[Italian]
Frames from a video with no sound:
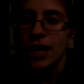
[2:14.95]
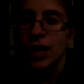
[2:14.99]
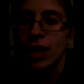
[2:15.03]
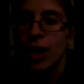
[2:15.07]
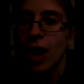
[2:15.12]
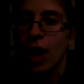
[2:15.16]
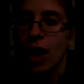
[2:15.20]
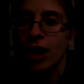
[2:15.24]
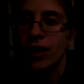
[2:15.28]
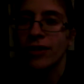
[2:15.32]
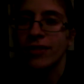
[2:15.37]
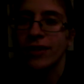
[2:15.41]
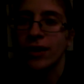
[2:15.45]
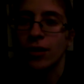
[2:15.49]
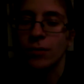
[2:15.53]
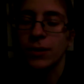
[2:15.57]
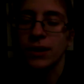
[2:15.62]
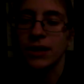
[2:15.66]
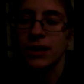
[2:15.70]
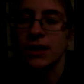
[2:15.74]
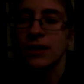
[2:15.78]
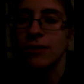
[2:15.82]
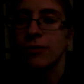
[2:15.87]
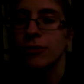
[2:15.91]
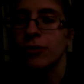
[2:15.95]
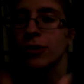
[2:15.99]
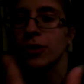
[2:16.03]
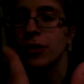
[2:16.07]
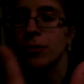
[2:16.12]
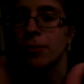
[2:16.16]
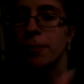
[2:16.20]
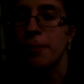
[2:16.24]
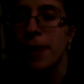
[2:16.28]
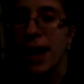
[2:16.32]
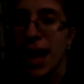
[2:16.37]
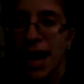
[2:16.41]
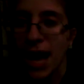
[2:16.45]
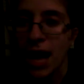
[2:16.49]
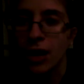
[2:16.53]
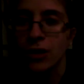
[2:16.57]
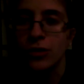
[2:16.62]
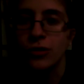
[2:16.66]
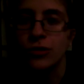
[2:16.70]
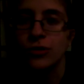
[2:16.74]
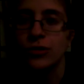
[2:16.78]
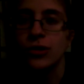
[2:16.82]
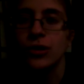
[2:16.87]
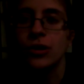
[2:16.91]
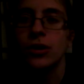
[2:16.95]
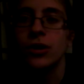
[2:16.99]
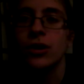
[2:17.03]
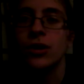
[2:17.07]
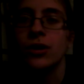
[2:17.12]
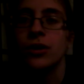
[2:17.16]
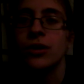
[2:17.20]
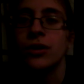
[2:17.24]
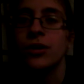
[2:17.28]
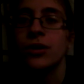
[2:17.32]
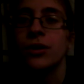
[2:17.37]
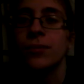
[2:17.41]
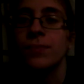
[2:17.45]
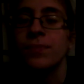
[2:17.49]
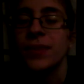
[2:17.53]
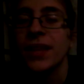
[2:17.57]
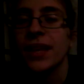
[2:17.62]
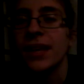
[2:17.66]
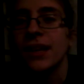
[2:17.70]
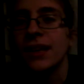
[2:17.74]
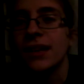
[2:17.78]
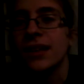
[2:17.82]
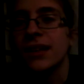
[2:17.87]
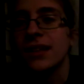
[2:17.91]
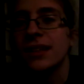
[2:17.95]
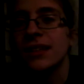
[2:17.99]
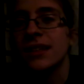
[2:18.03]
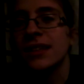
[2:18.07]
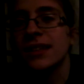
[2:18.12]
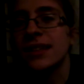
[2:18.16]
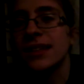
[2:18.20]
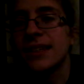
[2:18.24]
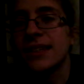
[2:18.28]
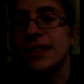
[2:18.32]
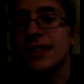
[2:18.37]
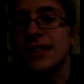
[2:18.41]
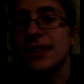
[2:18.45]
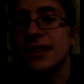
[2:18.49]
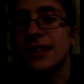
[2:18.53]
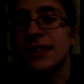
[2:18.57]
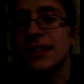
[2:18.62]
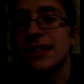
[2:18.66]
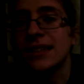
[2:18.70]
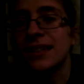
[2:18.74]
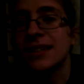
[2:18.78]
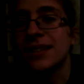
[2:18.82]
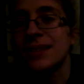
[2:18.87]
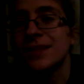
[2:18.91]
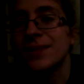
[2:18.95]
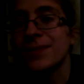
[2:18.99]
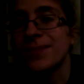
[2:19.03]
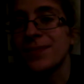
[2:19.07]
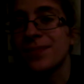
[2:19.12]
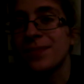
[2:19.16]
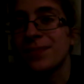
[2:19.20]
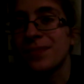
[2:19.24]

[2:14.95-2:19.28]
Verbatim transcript: cose come formaggio, eh,